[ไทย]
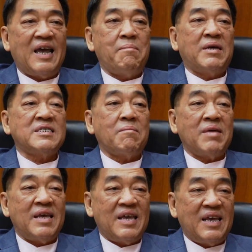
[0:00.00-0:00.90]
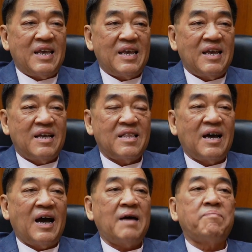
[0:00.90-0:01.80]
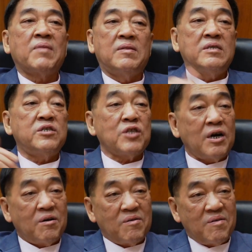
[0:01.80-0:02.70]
MSME นะฮะดิจิทัล